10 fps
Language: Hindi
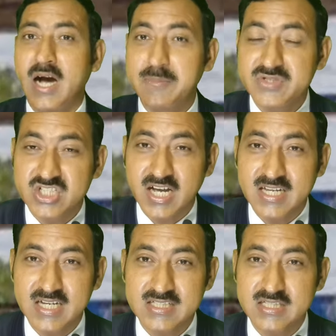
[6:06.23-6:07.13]
आप
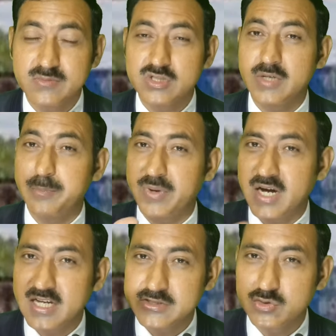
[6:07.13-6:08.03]
चाइना से मुझे
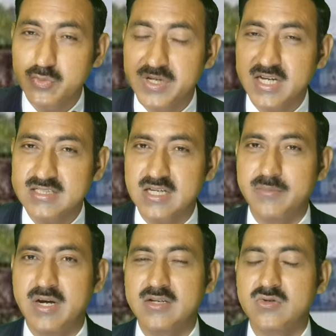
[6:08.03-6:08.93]
पाँच रुपये का
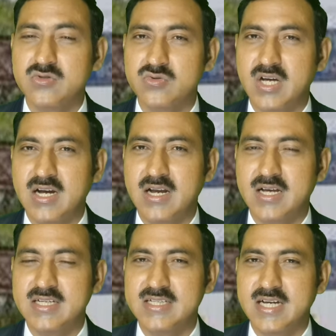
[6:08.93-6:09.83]
सामान कुछ उधार ला
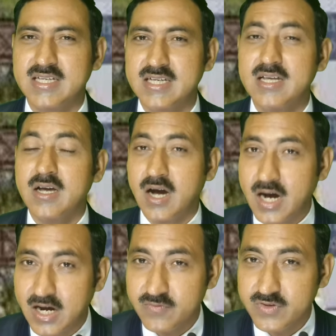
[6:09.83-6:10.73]
के दिखाइए
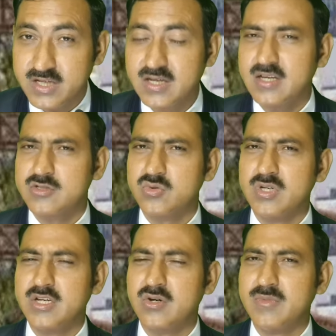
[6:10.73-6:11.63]
आप ही
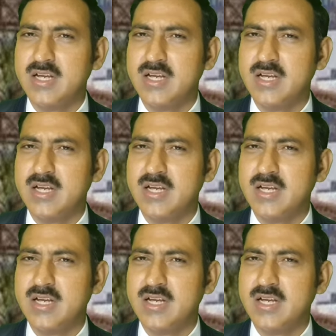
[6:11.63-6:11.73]
सुनने को